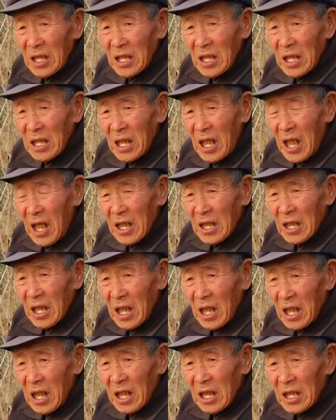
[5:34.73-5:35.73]
一年
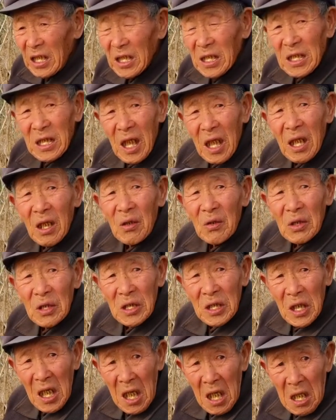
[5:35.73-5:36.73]
呢，一千来块
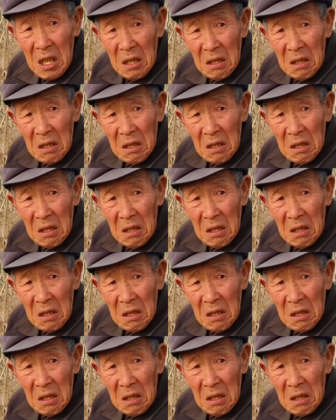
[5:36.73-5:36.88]
钱。